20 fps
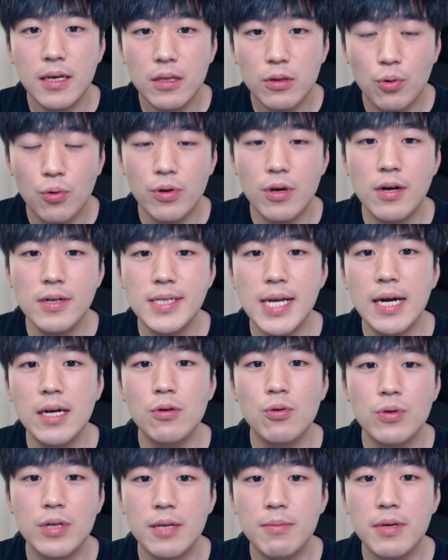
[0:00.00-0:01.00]
동영상을
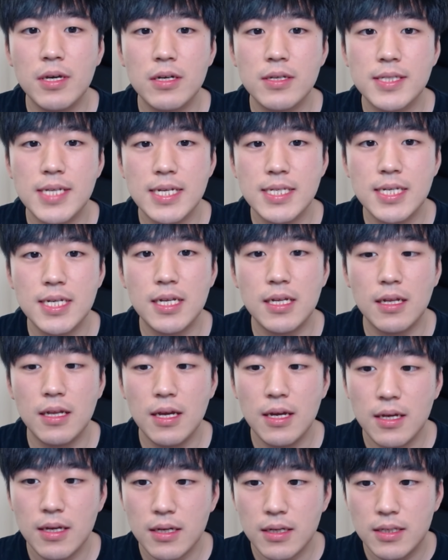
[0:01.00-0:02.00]
올리면 사실
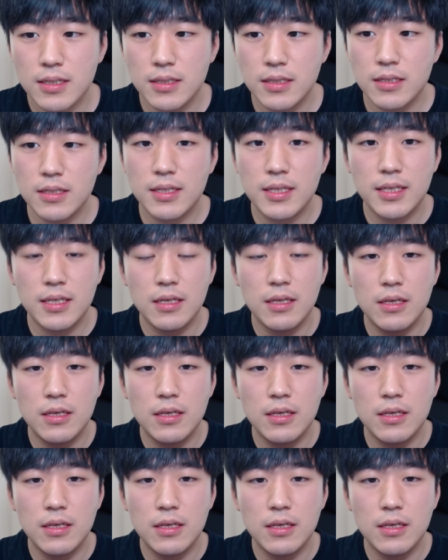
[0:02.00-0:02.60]
그